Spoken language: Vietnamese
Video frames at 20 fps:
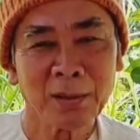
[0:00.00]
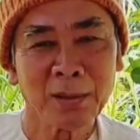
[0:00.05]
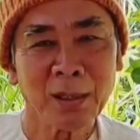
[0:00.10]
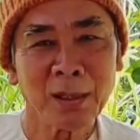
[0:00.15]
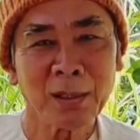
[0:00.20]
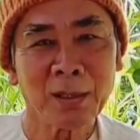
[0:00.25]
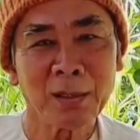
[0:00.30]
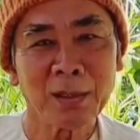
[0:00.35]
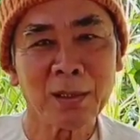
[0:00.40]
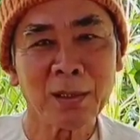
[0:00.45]
cho
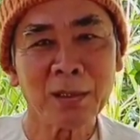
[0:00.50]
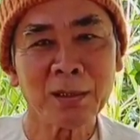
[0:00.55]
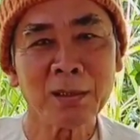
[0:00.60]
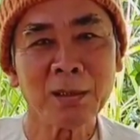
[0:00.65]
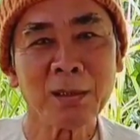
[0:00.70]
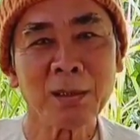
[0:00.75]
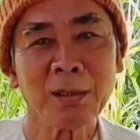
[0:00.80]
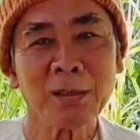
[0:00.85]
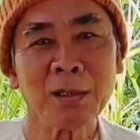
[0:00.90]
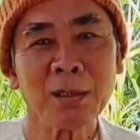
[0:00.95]
nên à,
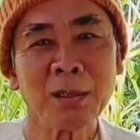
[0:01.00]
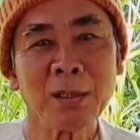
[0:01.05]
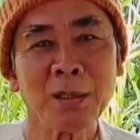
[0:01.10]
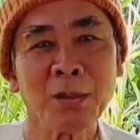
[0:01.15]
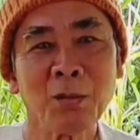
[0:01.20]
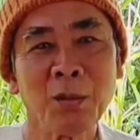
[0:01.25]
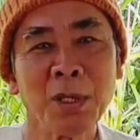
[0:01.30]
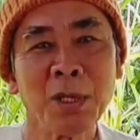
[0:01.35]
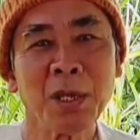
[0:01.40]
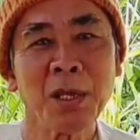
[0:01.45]
xin thưa
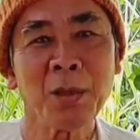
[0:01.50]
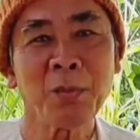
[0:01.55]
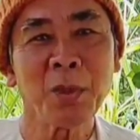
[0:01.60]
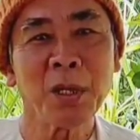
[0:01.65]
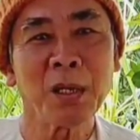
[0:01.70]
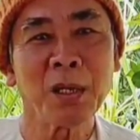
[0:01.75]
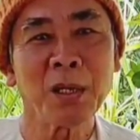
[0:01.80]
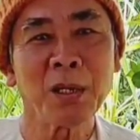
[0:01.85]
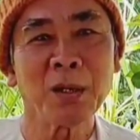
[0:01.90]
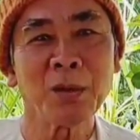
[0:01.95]
với quý vị
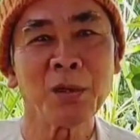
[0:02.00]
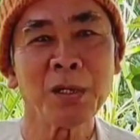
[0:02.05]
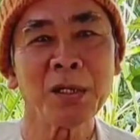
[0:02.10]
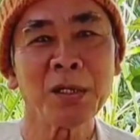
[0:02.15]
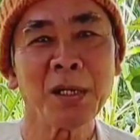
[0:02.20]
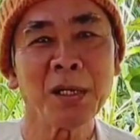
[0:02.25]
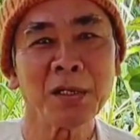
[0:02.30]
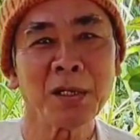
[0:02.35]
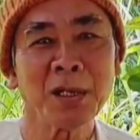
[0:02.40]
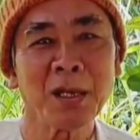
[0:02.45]
mình nói
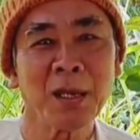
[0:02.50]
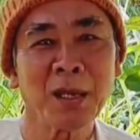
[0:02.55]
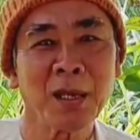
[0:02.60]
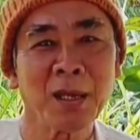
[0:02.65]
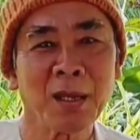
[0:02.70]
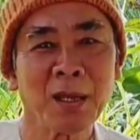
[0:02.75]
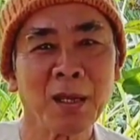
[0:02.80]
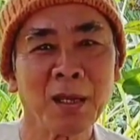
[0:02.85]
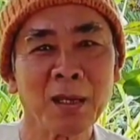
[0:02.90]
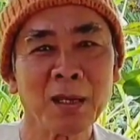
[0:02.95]
riêng
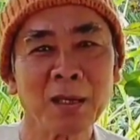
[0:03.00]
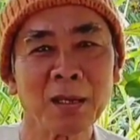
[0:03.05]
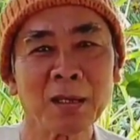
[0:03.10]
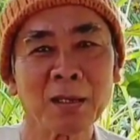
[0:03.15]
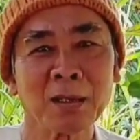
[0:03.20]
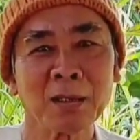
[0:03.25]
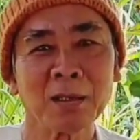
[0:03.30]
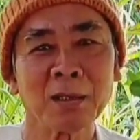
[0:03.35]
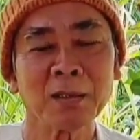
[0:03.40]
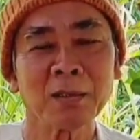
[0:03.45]
về à,
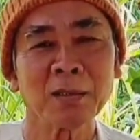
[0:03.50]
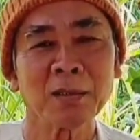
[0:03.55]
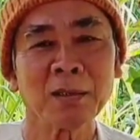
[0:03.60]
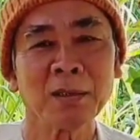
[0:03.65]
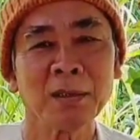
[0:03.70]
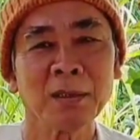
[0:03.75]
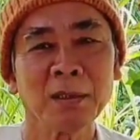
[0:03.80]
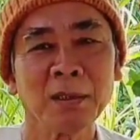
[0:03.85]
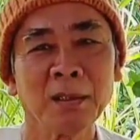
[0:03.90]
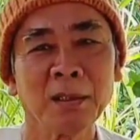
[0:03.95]

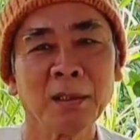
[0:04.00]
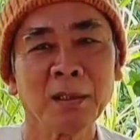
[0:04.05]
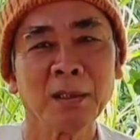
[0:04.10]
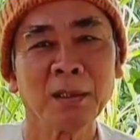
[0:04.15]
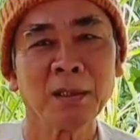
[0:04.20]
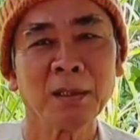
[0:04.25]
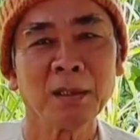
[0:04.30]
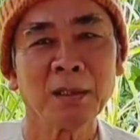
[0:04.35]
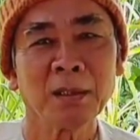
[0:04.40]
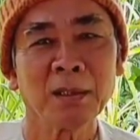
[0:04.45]

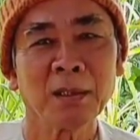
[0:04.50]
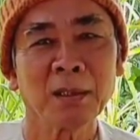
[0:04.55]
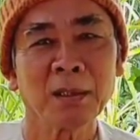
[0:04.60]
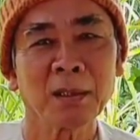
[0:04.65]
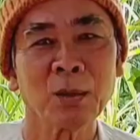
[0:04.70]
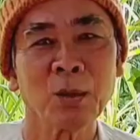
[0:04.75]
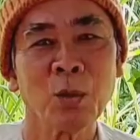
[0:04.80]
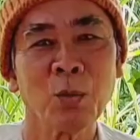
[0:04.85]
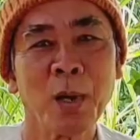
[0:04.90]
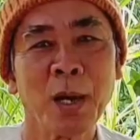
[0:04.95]
à,
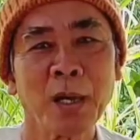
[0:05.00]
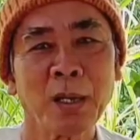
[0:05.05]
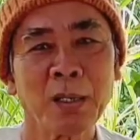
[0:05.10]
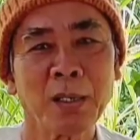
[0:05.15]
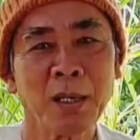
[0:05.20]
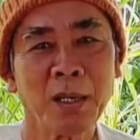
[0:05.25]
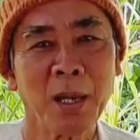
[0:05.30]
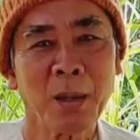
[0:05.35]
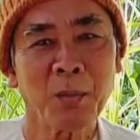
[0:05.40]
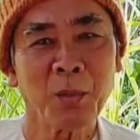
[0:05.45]
cô bác
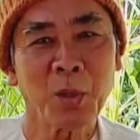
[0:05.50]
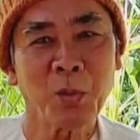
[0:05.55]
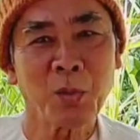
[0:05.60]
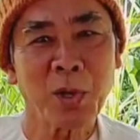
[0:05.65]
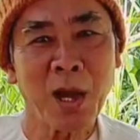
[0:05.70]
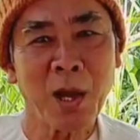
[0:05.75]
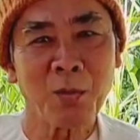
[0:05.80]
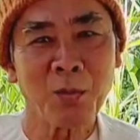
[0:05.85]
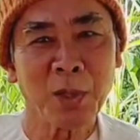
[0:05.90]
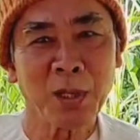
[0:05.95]
anh chị em đồng
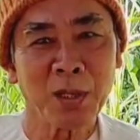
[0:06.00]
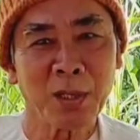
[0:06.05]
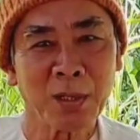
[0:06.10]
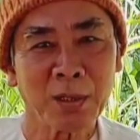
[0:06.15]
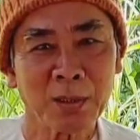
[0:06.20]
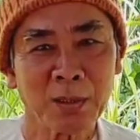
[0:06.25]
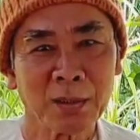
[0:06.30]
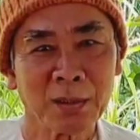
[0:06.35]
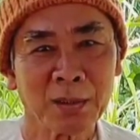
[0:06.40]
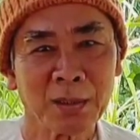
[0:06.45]
đạo mình đó
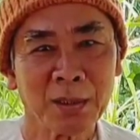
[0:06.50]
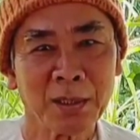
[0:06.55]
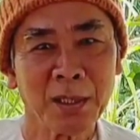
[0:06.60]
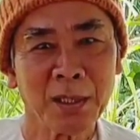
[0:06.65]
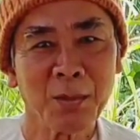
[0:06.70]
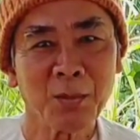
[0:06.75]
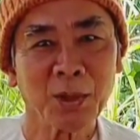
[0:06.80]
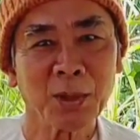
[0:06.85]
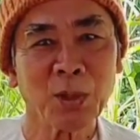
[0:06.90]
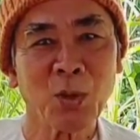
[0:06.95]

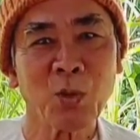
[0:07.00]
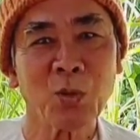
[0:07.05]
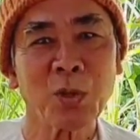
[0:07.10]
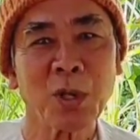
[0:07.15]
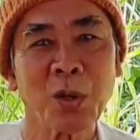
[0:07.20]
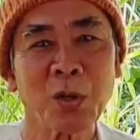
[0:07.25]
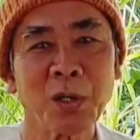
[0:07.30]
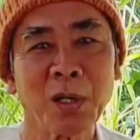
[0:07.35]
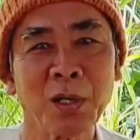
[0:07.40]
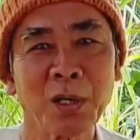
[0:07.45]
khi mà tu
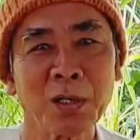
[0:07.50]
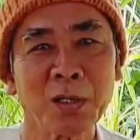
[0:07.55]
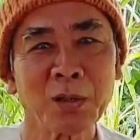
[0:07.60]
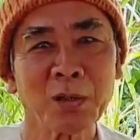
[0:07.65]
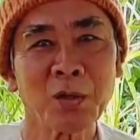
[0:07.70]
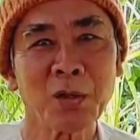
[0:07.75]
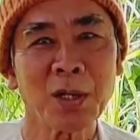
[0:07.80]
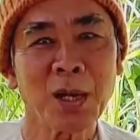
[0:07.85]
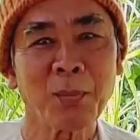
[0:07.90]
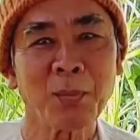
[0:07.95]
rồi đó
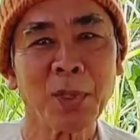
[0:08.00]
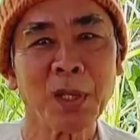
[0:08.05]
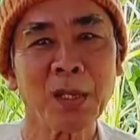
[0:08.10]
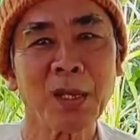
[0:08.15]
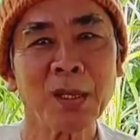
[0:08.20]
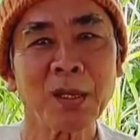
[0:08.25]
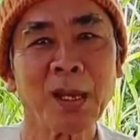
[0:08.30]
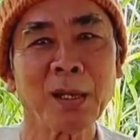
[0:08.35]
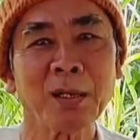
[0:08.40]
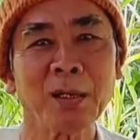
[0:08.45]
có gặp những
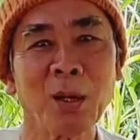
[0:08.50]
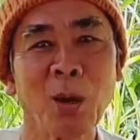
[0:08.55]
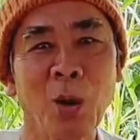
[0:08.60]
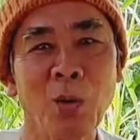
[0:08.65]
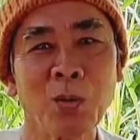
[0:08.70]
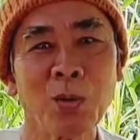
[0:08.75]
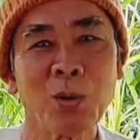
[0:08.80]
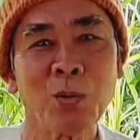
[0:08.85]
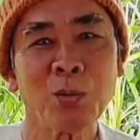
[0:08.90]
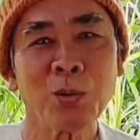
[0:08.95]
cái cảnh
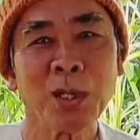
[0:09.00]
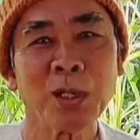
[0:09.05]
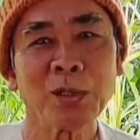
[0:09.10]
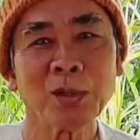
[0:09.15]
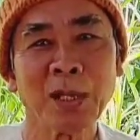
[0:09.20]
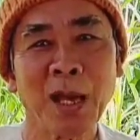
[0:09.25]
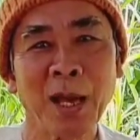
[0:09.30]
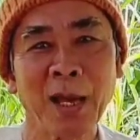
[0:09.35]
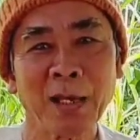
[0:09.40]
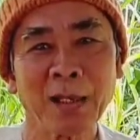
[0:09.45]
khổ cũng đừng
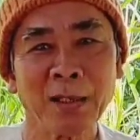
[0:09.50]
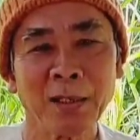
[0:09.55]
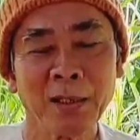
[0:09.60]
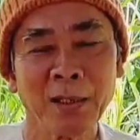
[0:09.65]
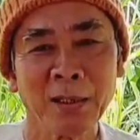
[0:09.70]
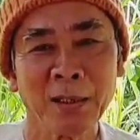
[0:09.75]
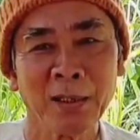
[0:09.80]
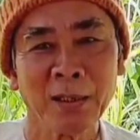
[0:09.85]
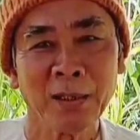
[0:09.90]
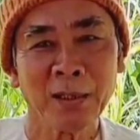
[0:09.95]
có than
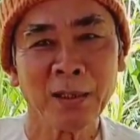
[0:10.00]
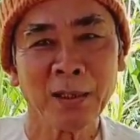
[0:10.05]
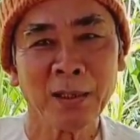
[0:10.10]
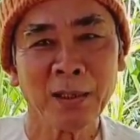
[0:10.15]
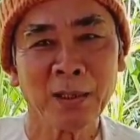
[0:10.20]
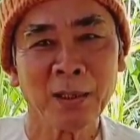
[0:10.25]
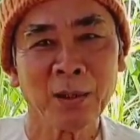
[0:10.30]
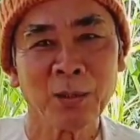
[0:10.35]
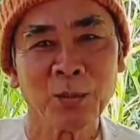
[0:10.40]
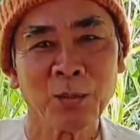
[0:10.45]

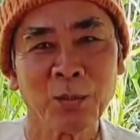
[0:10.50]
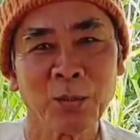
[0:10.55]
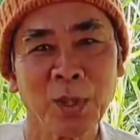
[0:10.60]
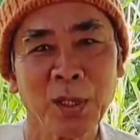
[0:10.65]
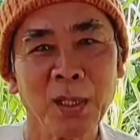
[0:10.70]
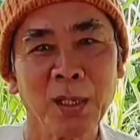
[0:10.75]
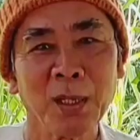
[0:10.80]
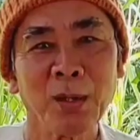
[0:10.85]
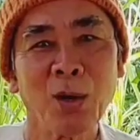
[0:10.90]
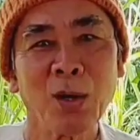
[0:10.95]

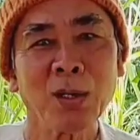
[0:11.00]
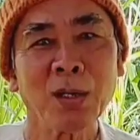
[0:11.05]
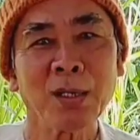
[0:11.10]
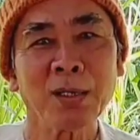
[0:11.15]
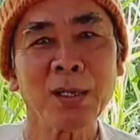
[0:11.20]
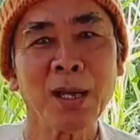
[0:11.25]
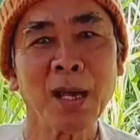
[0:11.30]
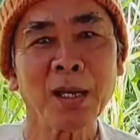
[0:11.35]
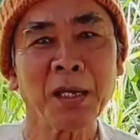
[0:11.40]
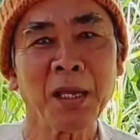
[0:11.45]
bởi vì đó
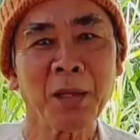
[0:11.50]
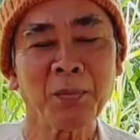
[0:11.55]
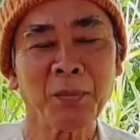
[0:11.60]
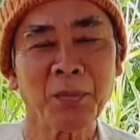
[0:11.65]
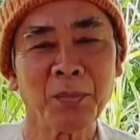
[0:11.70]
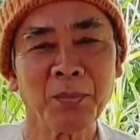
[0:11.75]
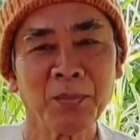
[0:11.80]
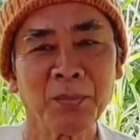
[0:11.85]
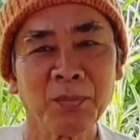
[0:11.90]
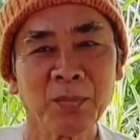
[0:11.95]
là trả nghiệp
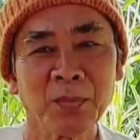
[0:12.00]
